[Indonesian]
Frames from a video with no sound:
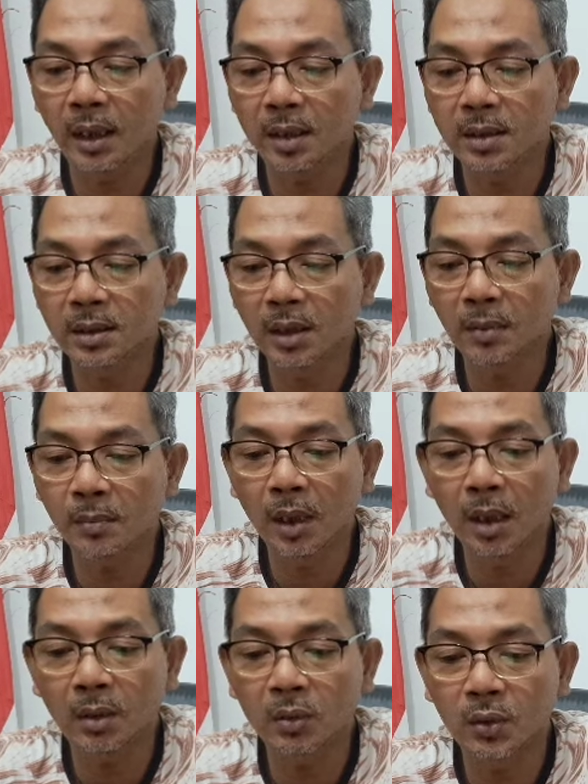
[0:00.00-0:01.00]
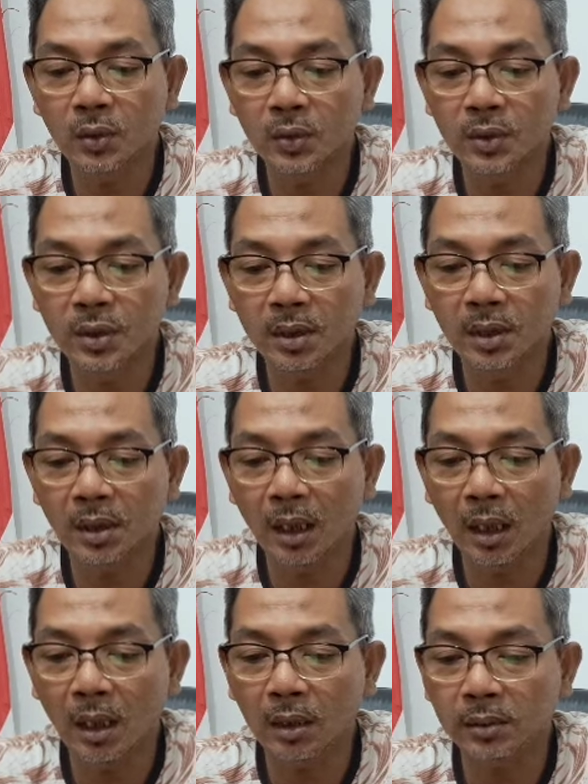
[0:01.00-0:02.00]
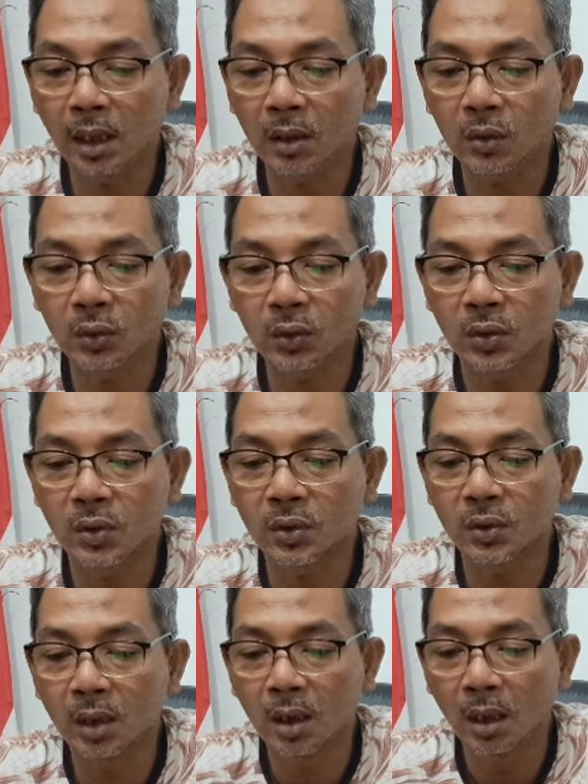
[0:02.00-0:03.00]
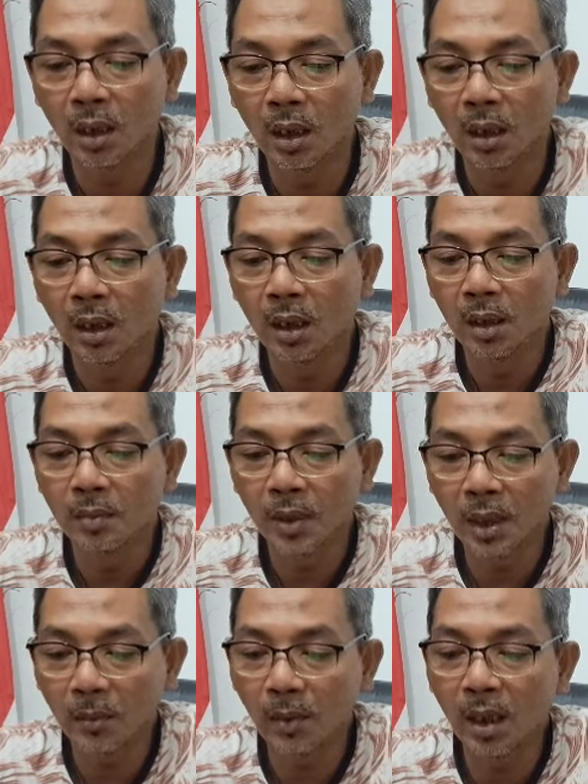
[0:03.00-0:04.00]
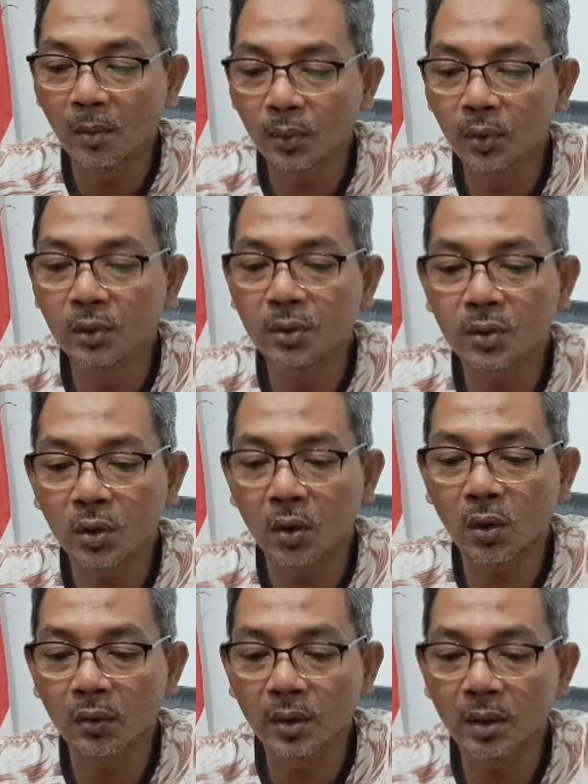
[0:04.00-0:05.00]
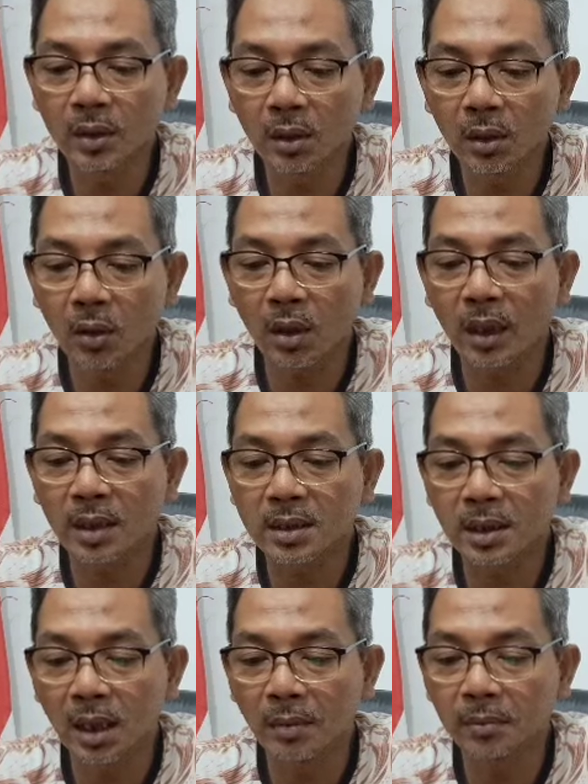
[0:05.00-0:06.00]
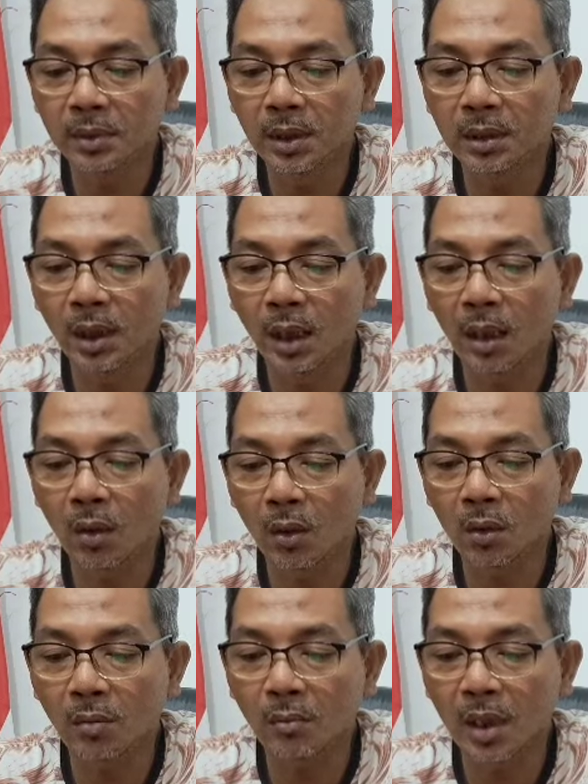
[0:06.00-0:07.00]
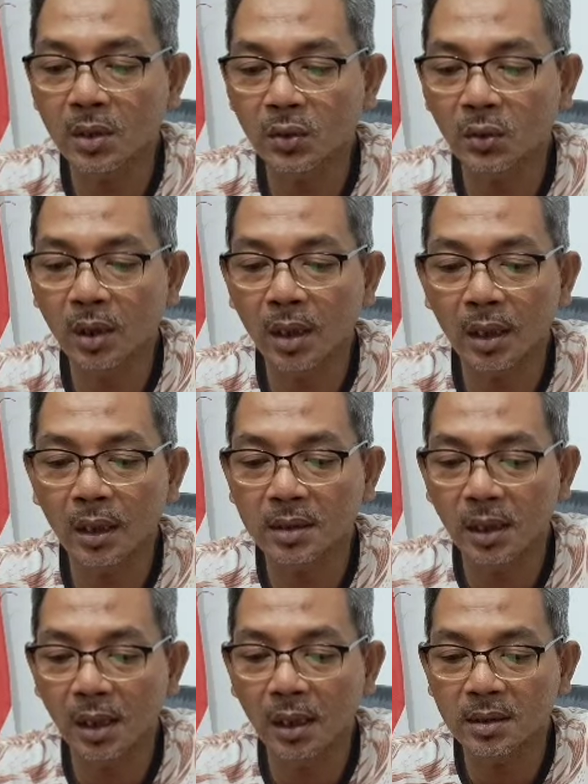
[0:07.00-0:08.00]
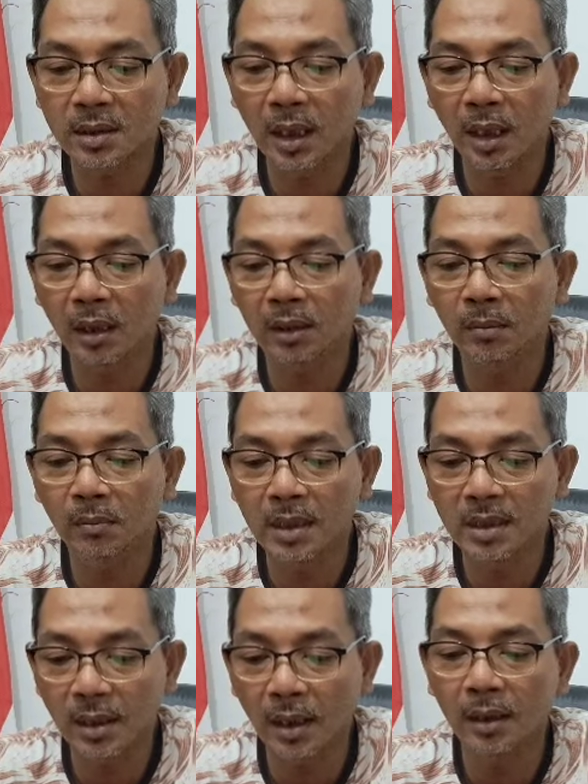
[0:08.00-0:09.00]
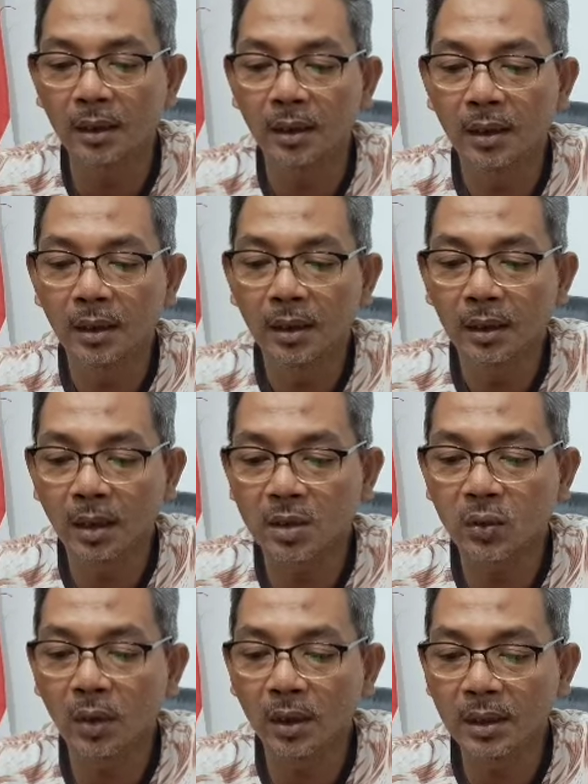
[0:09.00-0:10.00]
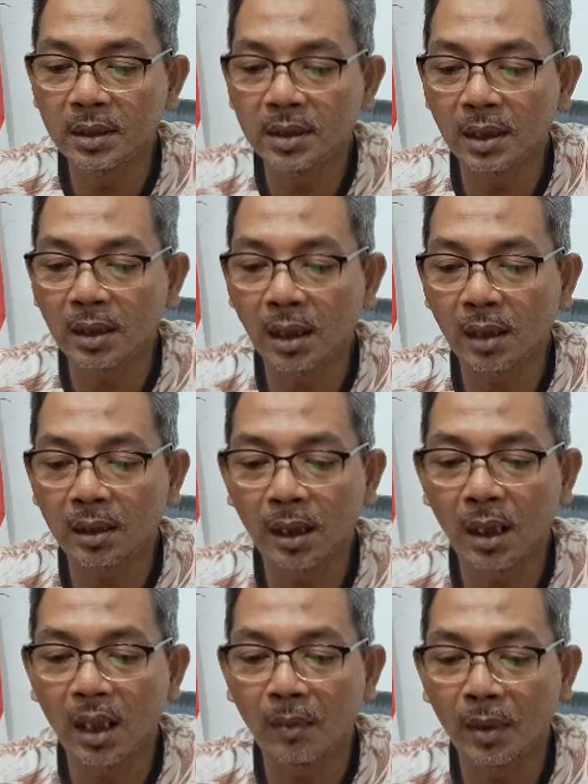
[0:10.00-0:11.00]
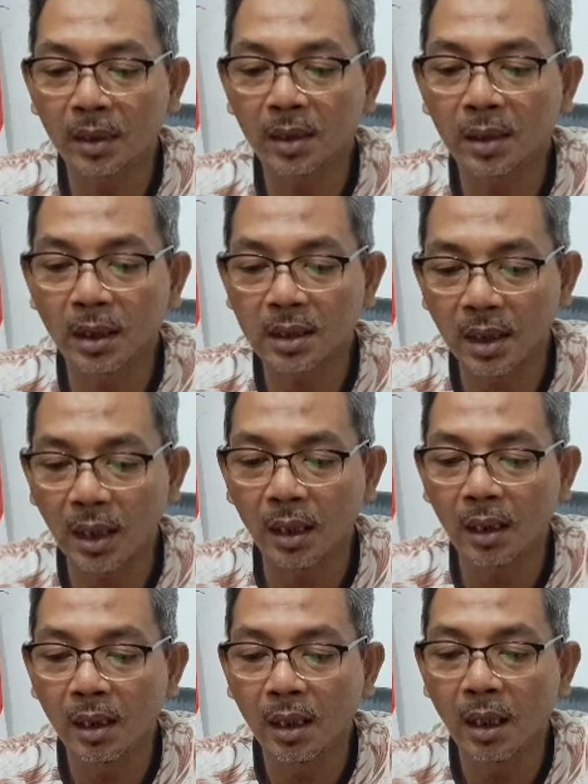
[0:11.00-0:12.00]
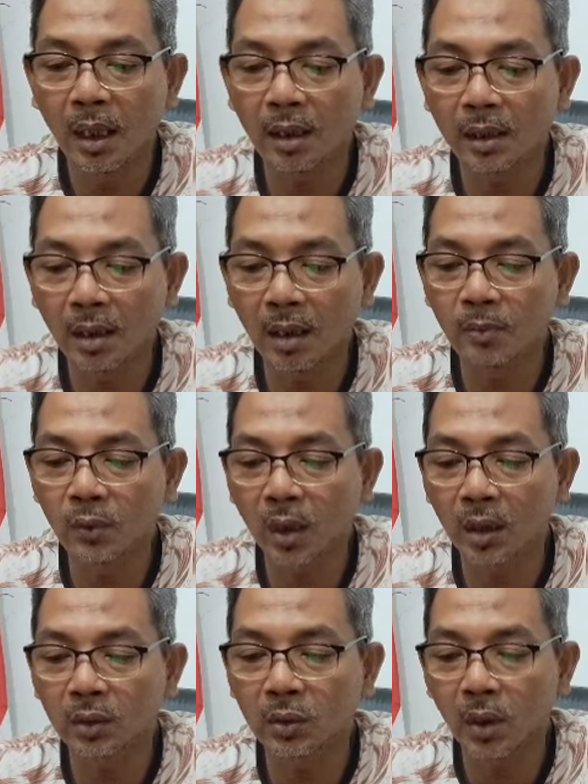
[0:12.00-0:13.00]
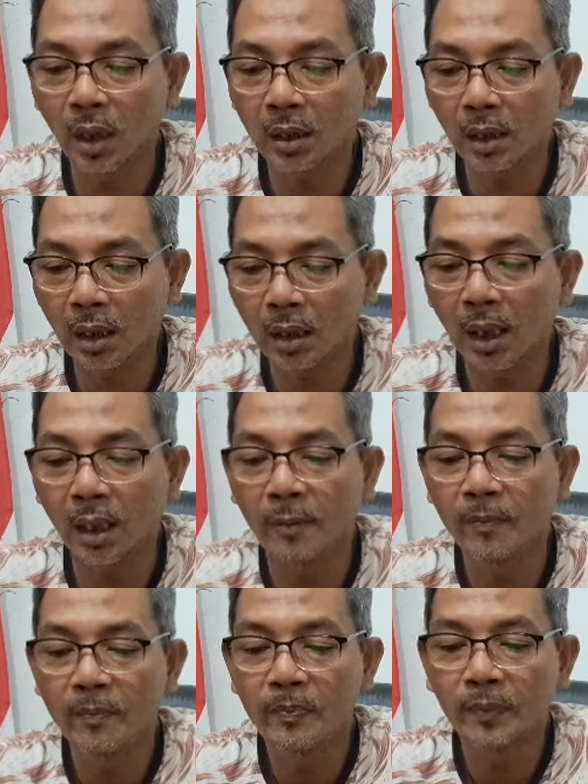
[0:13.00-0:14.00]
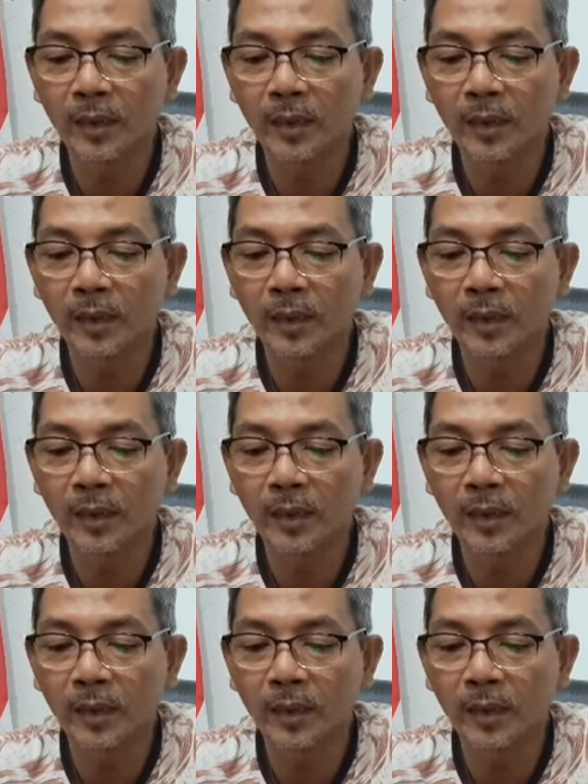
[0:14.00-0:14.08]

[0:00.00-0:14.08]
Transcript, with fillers: Ekaristi Maha Kudus di Altar Kudus. Bagaimanapun, Jokowi orang Islam tidak elok masuk gereja saat misa, kecuali jika di halaman gereja. Anda bukan Tuhan Allah,